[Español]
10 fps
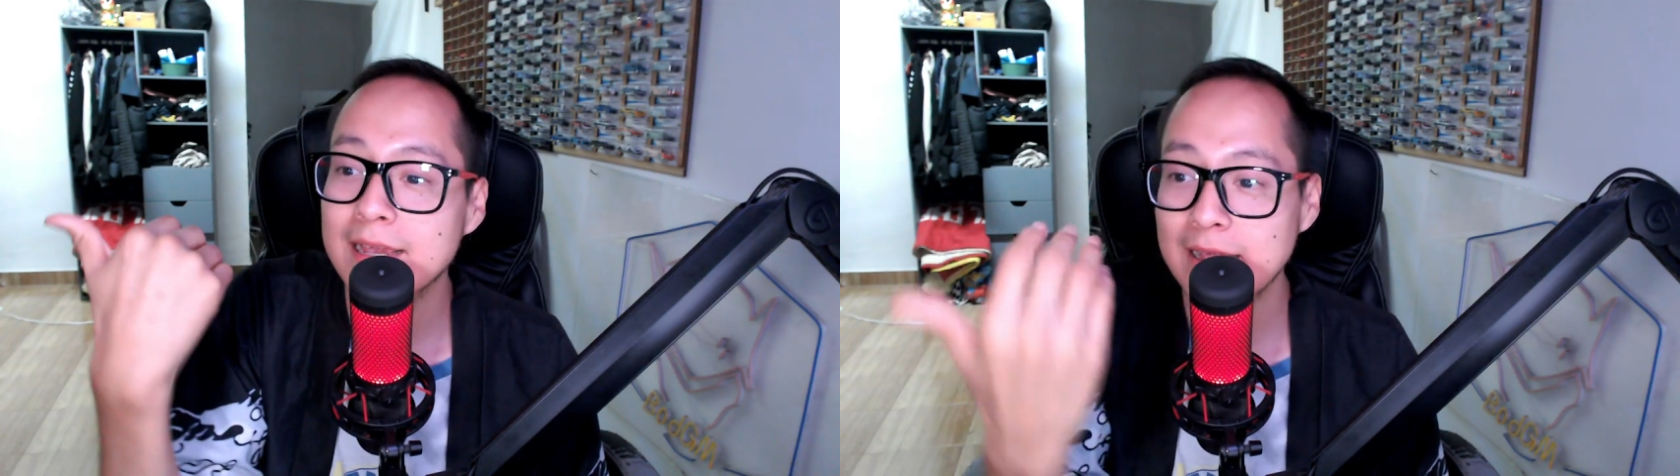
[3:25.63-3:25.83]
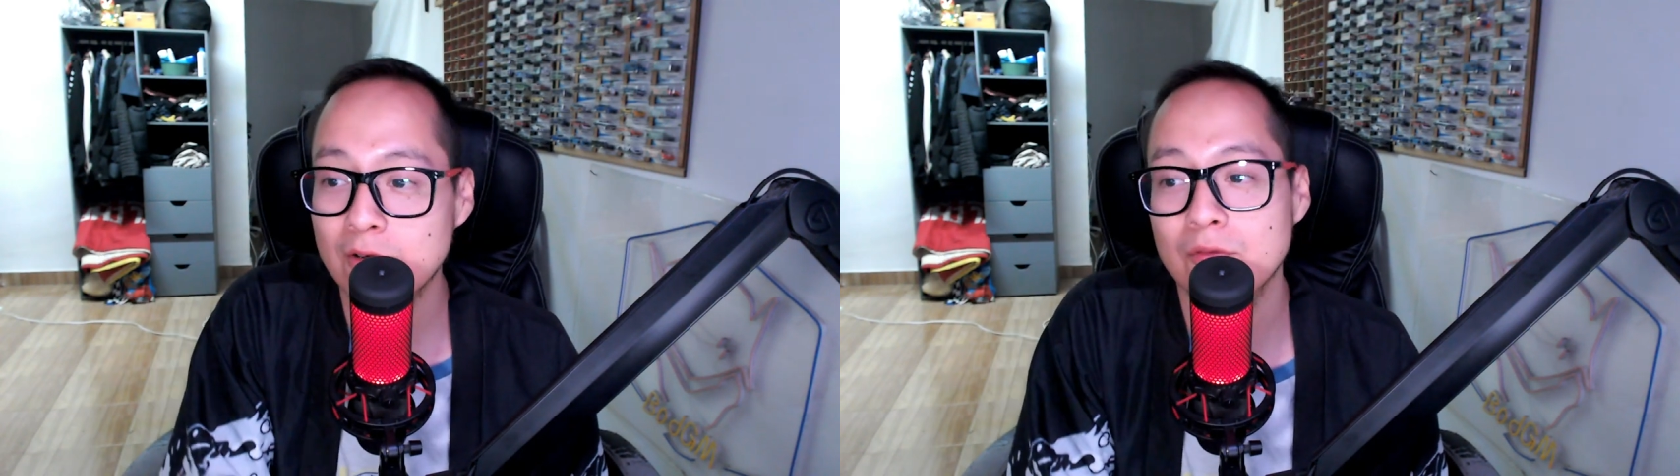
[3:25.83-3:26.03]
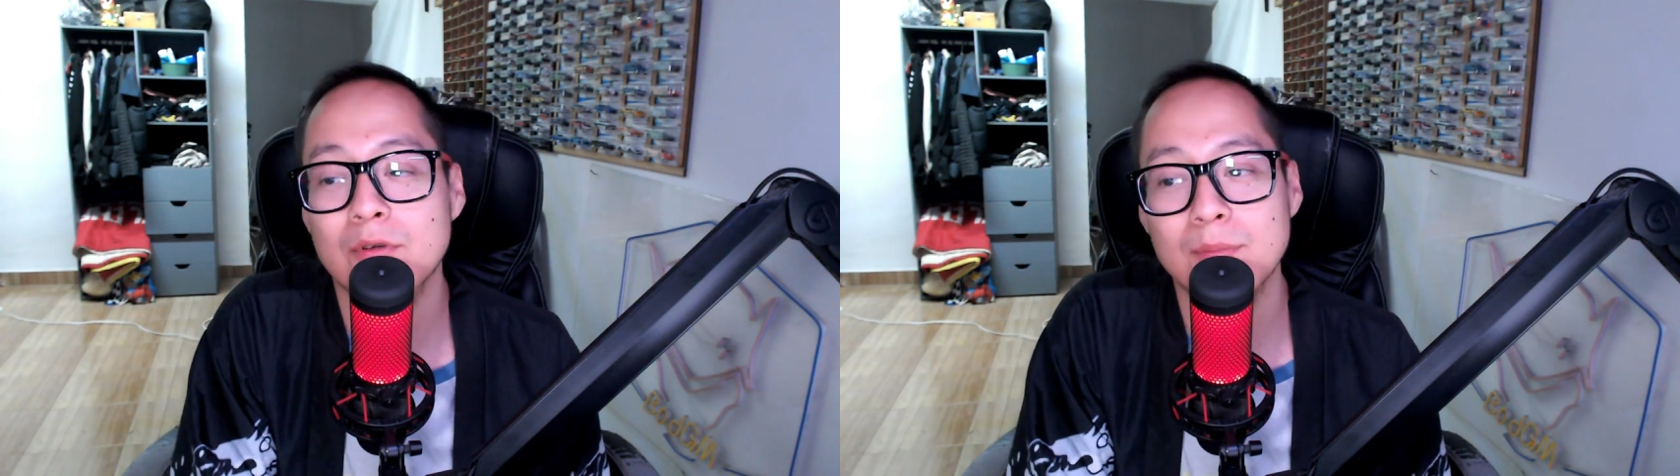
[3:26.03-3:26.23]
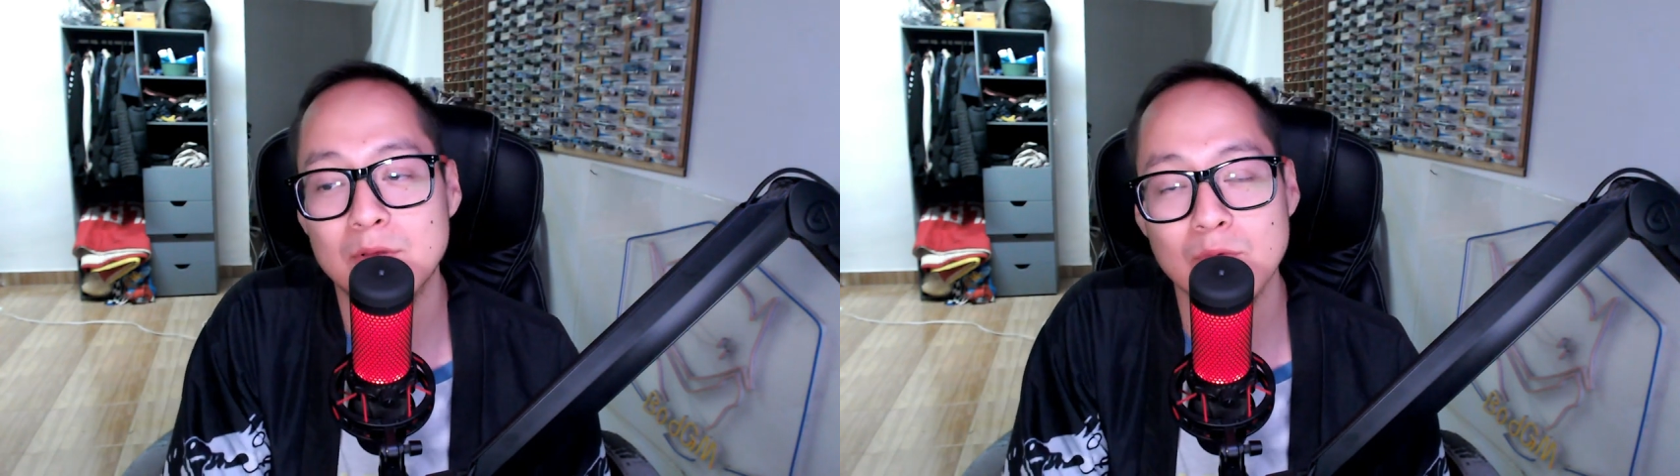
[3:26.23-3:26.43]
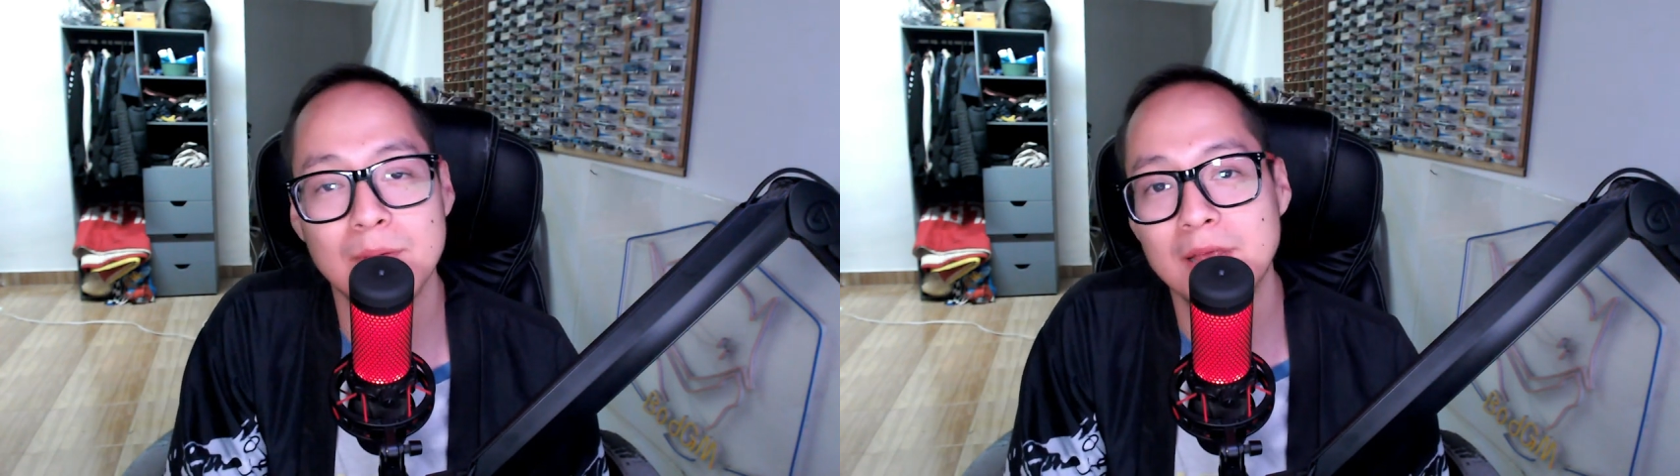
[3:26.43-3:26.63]
Que conforme
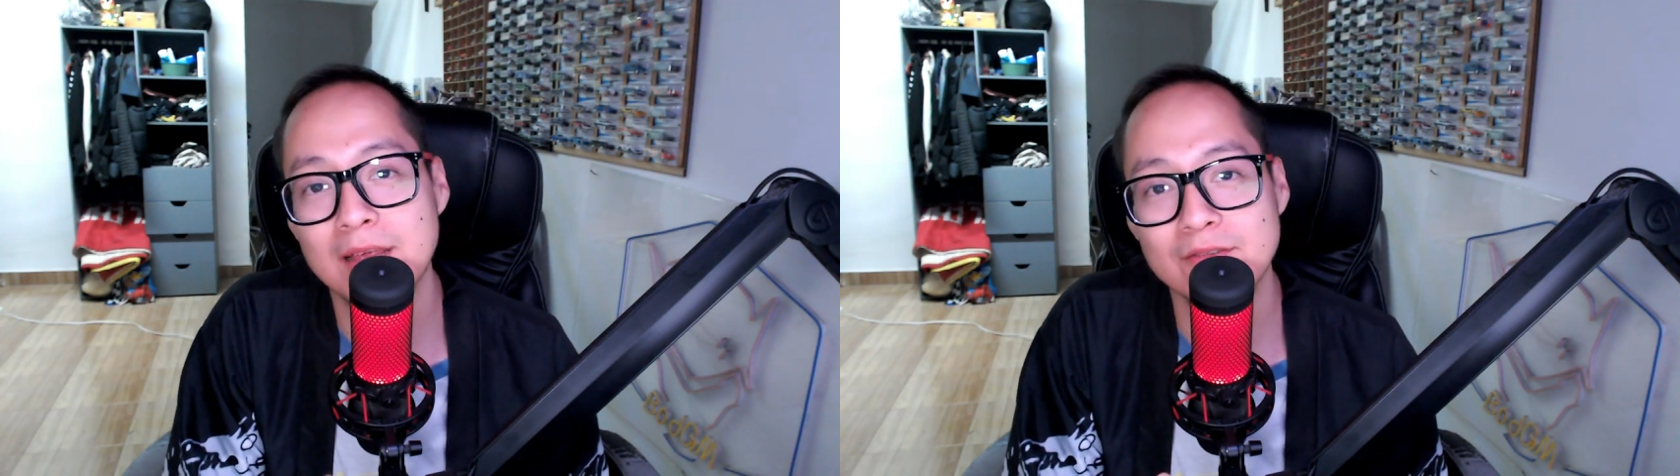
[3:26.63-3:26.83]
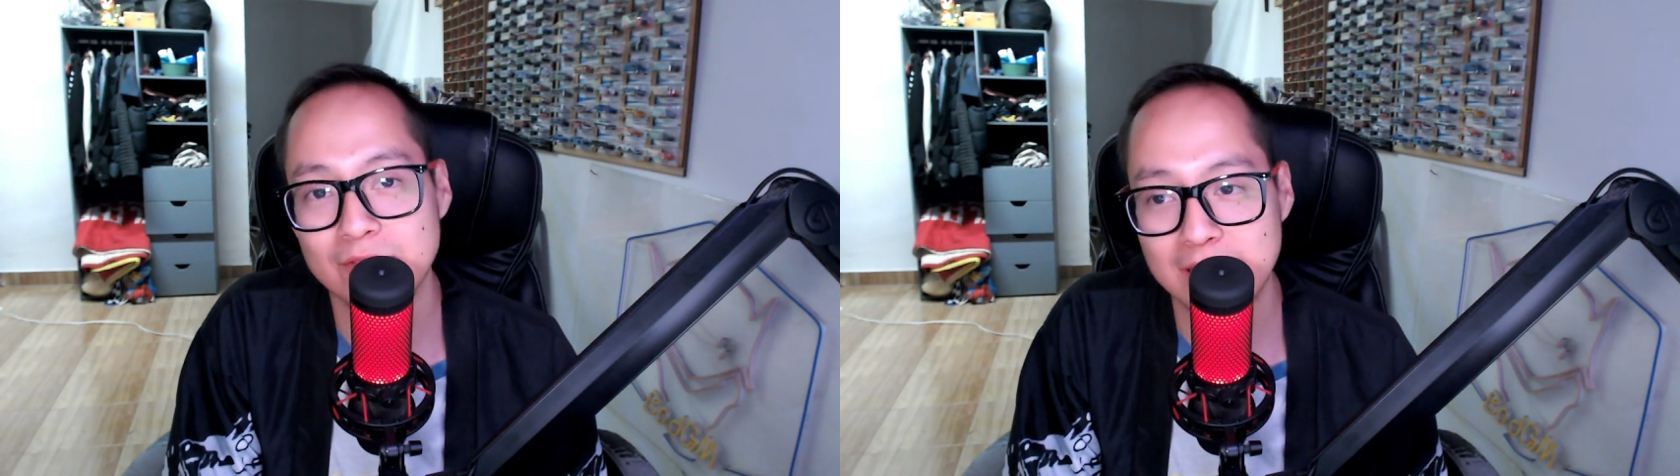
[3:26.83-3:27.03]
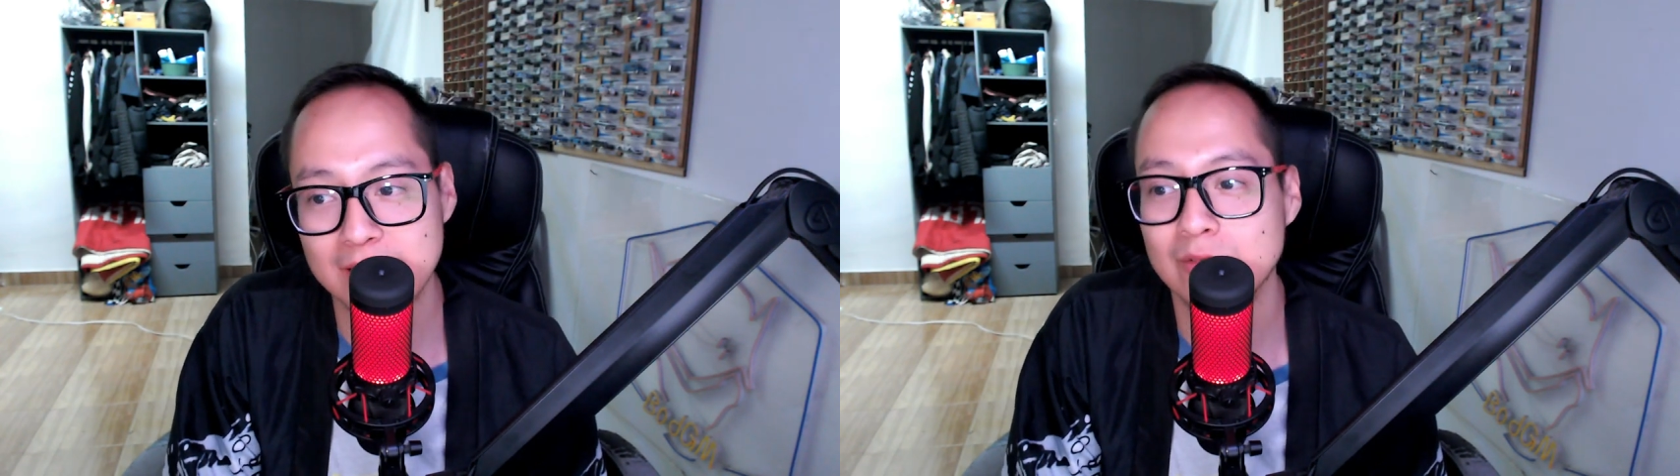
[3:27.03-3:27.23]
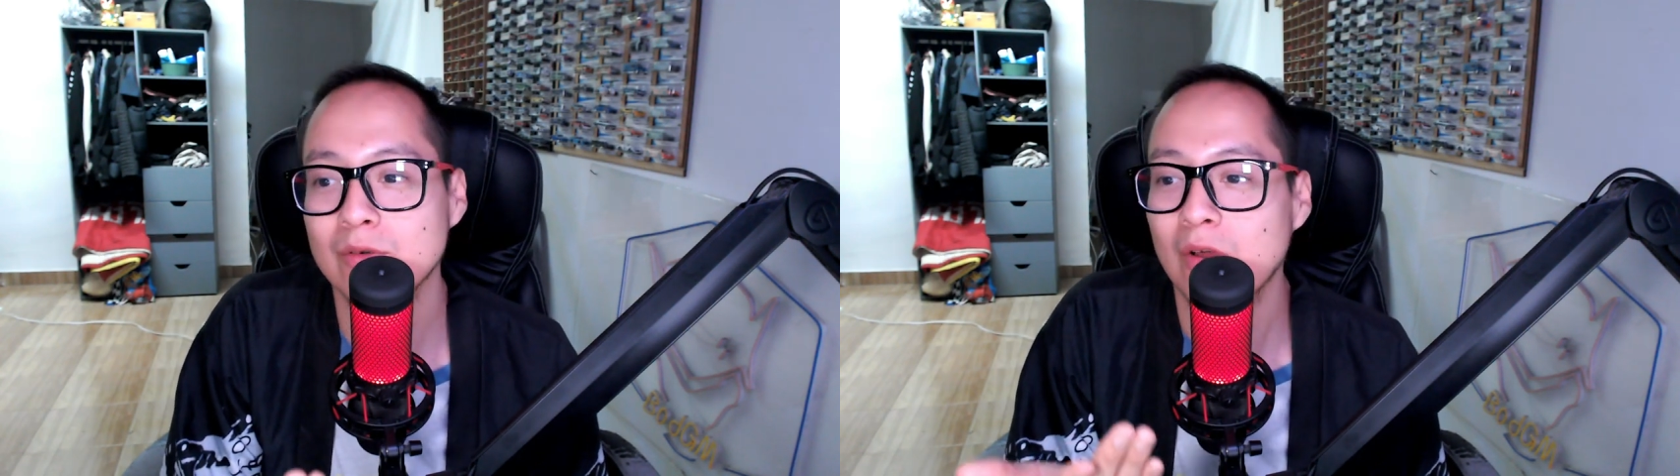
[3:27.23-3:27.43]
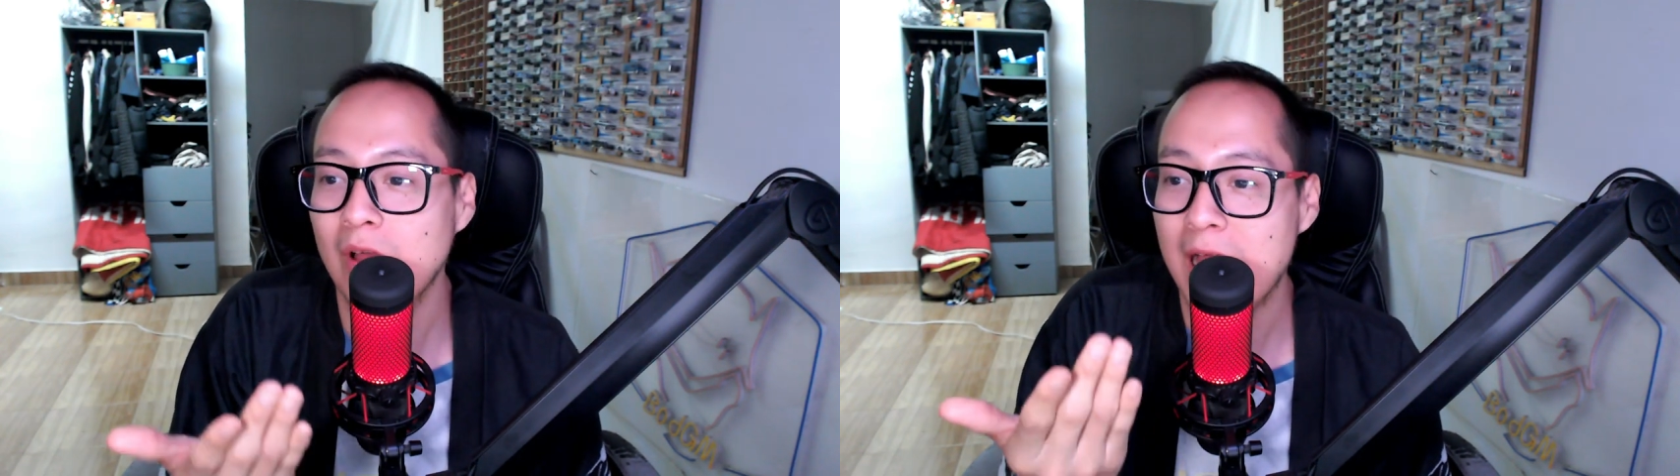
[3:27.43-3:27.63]
tú le vayas donando